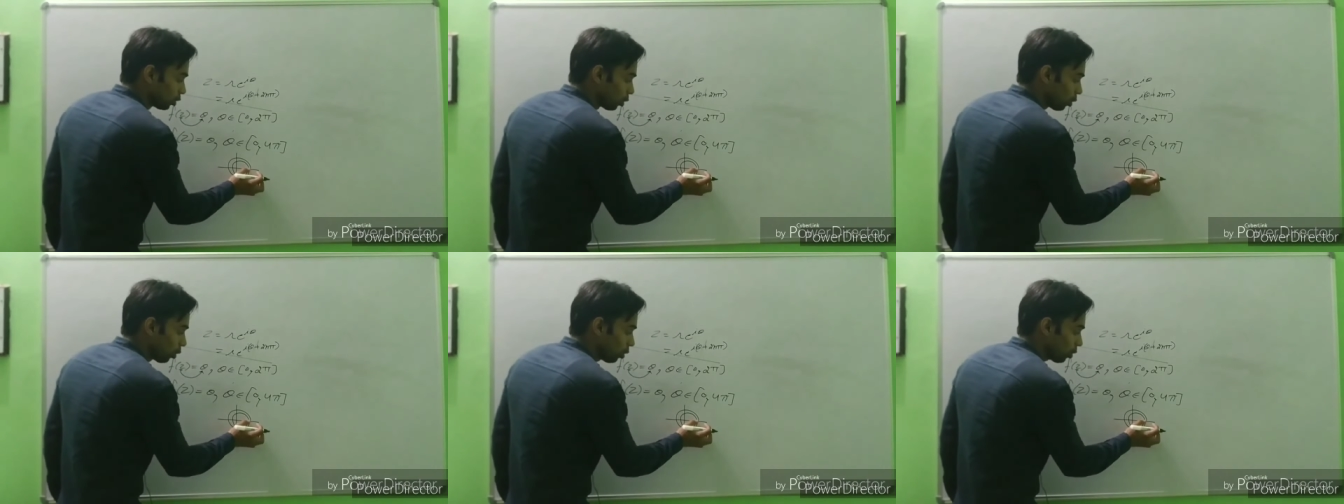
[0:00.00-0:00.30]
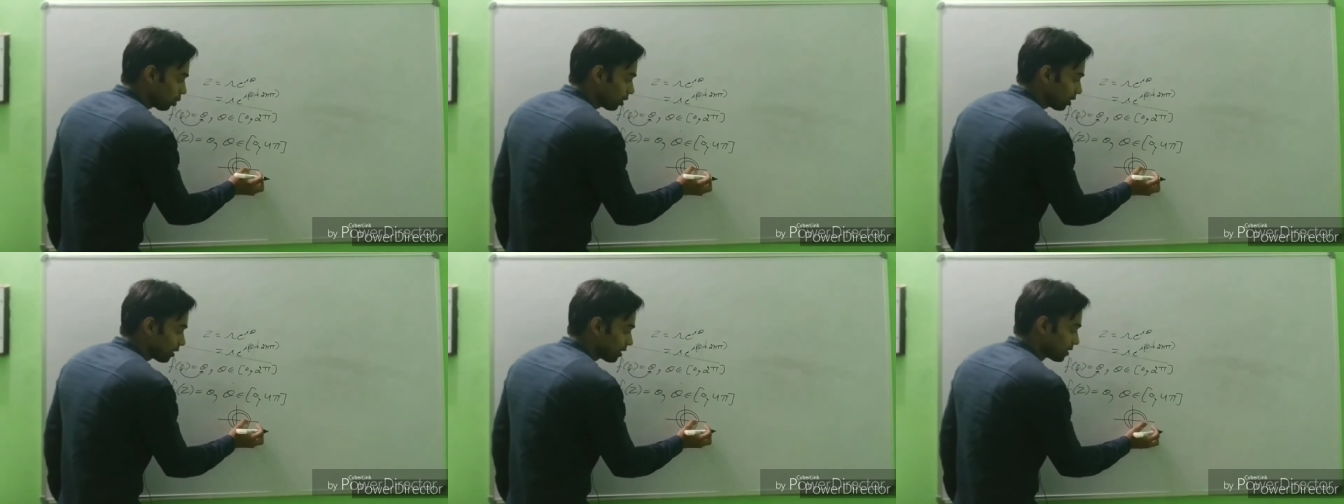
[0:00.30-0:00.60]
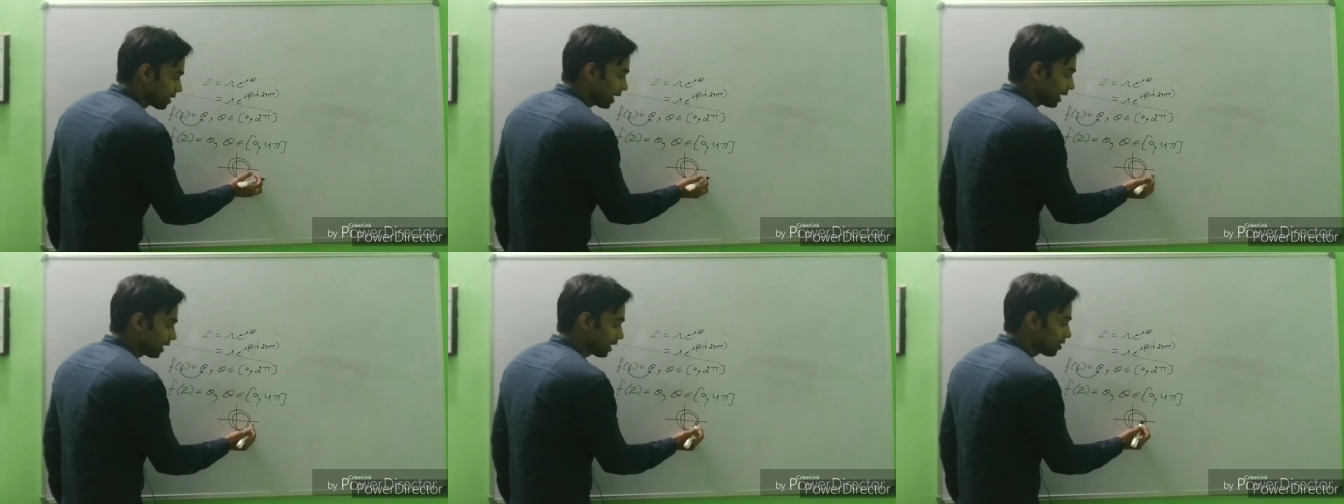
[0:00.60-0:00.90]
तो
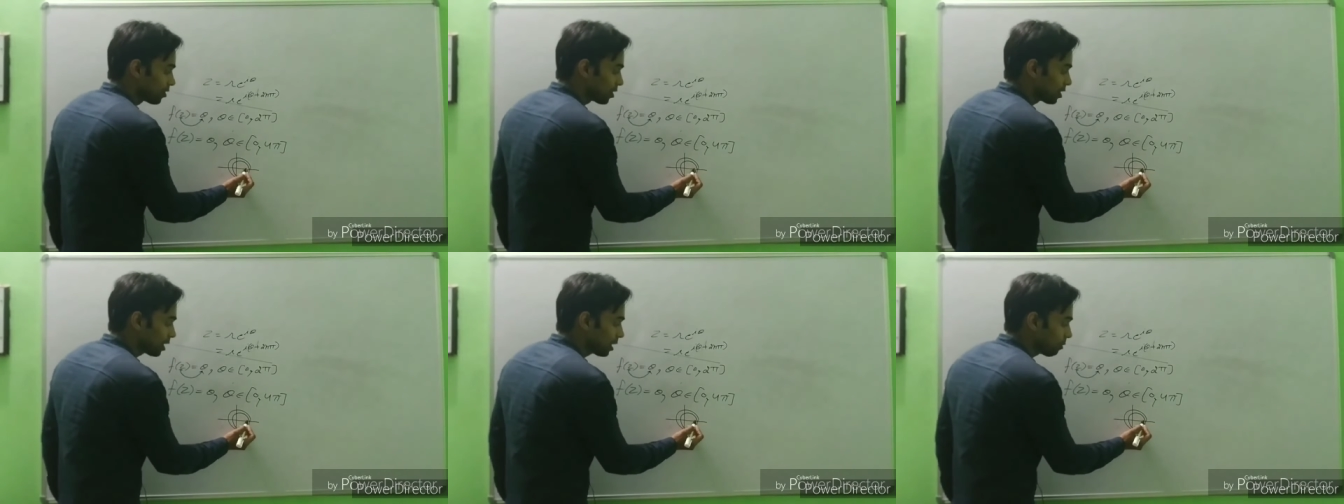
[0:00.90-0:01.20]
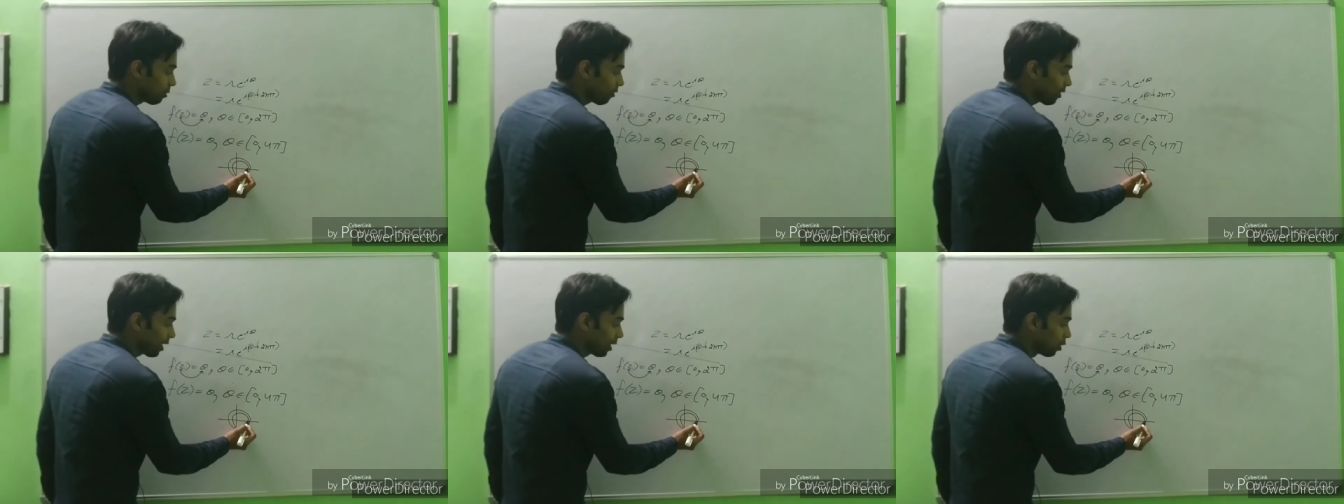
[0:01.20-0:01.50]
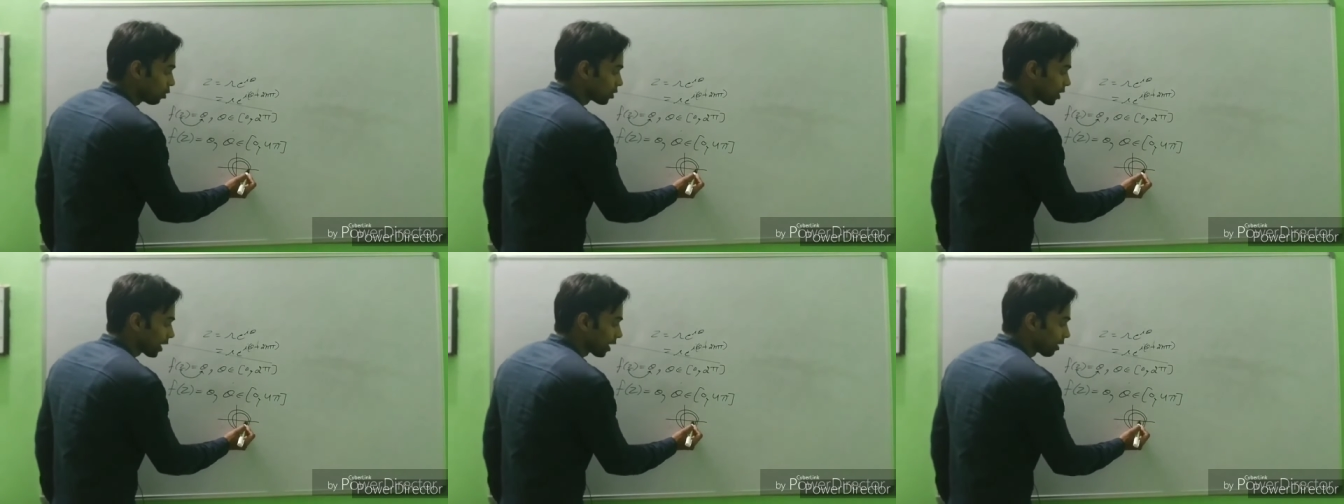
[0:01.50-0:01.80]
जेड की जितनी भी
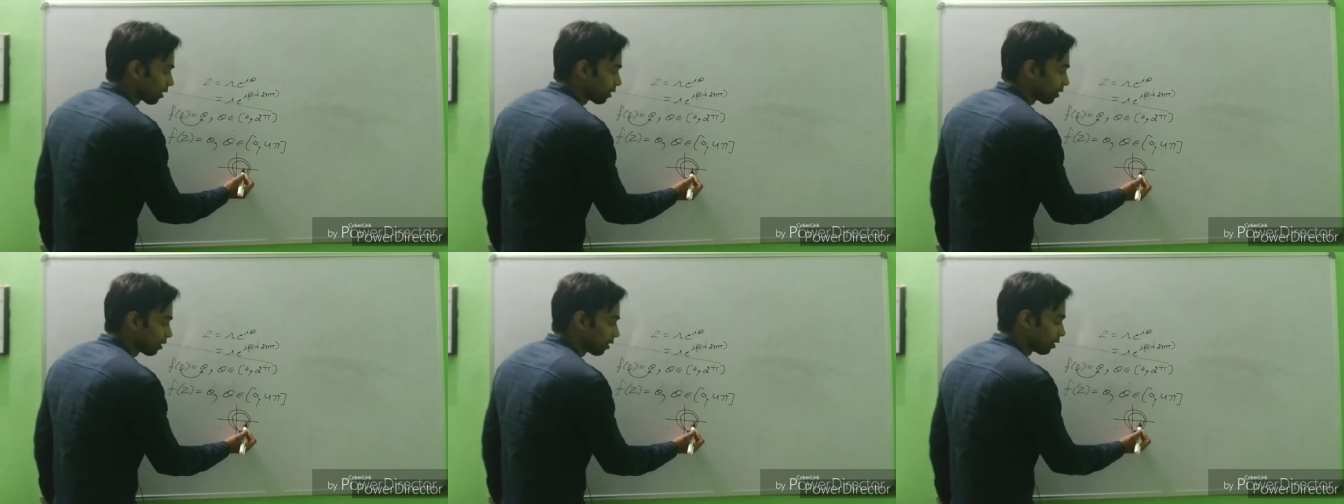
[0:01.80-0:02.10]
वैल्यूज हैं